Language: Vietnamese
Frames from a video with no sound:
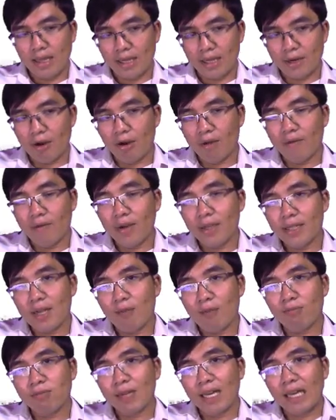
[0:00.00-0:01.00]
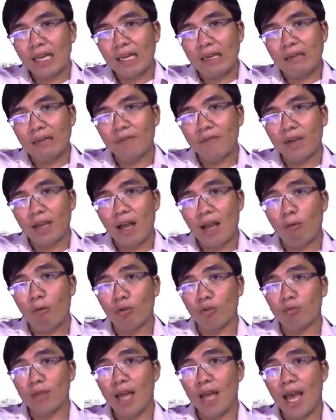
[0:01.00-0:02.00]
thì đối với trong cái việc học
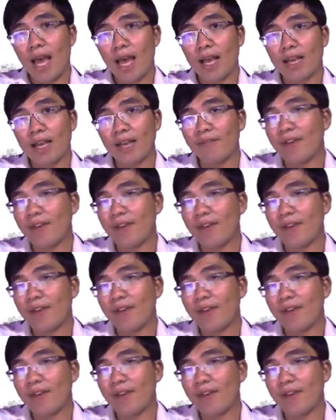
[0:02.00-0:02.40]
của chúng ta,